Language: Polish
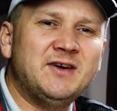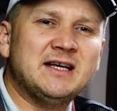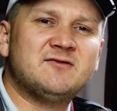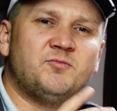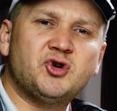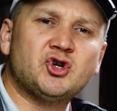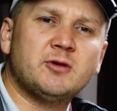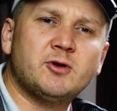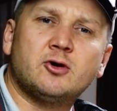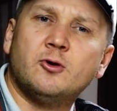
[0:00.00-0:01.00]
więc w
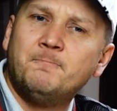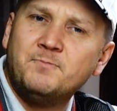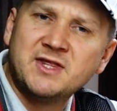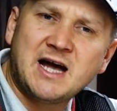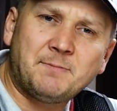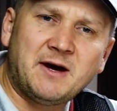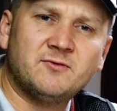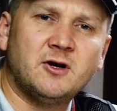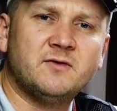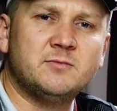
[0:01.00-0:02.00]
przyszłym roku na
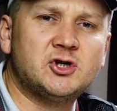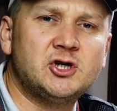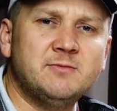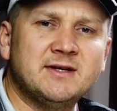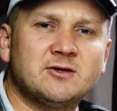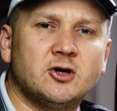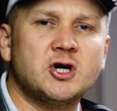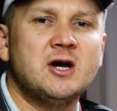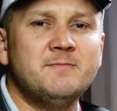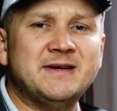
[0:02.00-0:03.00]
pewno wymyślimy coś,
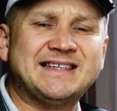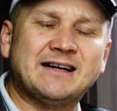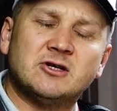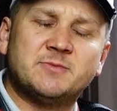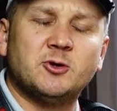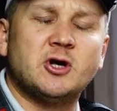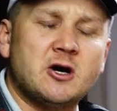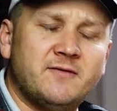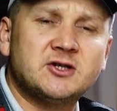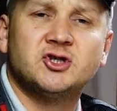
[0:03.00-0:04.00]
by
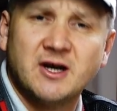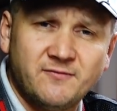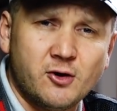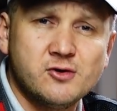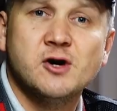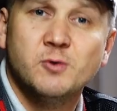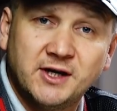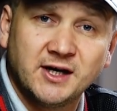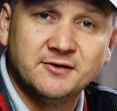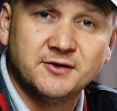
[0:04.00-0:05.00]
zagospodarować te wolne
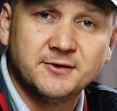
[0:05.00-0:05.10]
weekendy.